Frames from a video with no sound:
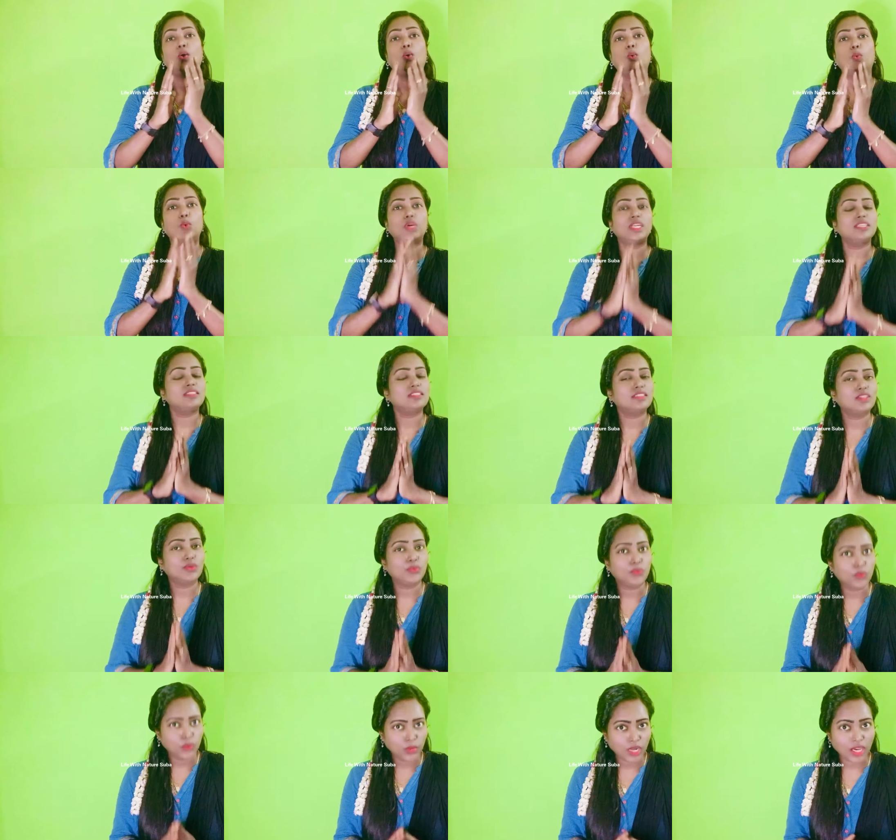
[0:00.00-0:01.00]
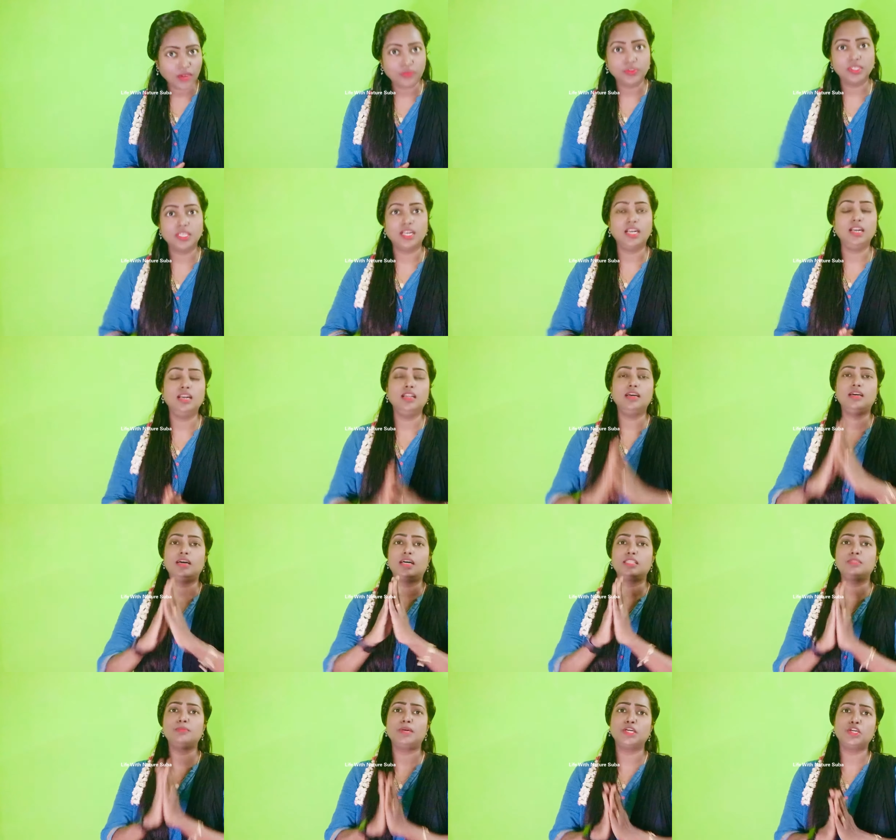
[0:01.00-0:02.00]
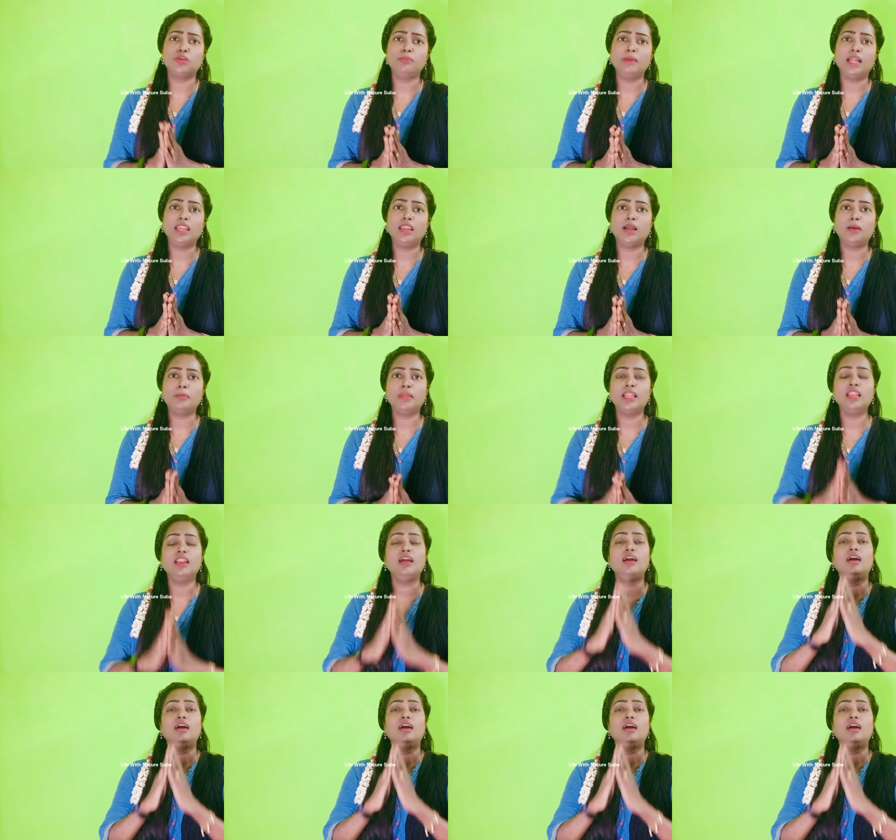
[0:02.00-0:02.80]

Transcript: ஊட்டச்சத்து உணவுகள் அது மட்டும் அல்லாமல்